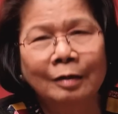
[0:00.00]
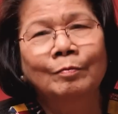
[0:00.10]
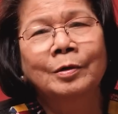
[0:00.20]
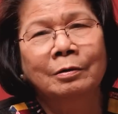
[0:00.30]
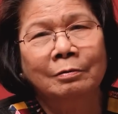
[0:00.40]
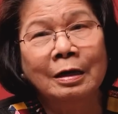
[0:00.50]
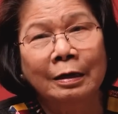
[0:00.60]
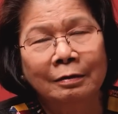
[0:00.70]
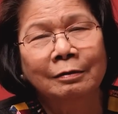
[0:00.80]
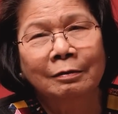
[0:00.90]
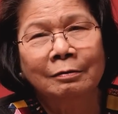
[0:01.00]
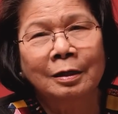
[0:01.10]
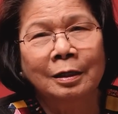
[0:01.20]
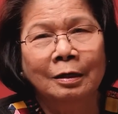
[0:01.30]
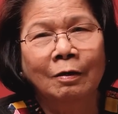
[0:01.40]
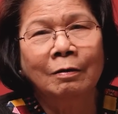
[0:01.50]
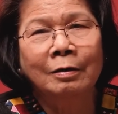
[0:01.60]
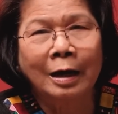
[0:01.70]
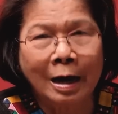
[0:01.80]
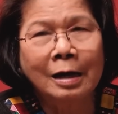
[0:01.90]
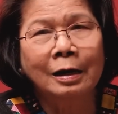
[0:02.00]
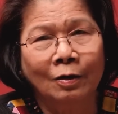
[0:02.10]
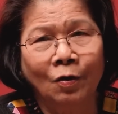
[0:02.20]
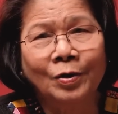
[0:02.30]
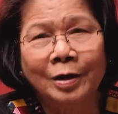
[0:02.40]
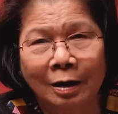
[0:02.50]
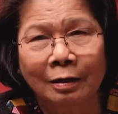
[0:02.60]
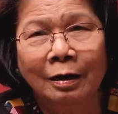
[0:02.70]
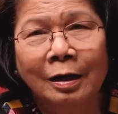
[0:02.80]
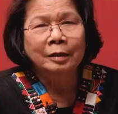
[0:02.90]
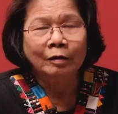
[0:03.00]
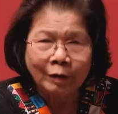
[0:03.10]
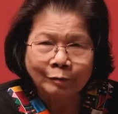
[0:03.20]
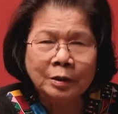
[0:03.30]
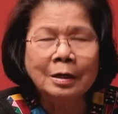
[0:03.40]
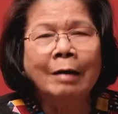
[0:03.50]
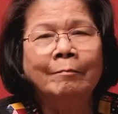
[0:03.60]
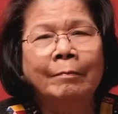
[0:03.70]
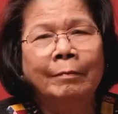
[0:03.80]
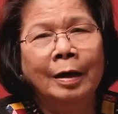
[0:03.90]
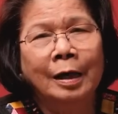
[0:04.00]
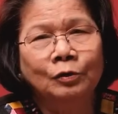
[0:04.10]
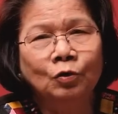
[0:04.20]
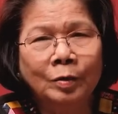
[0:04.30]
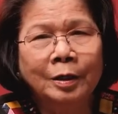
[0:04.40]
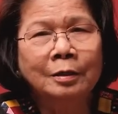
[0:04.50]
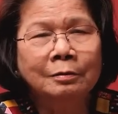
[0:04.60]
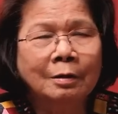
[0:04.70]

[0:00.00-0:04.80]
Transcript: kiệm được điện thì nó khá là rõ rệt. Giải pháp thứ năm là chú ý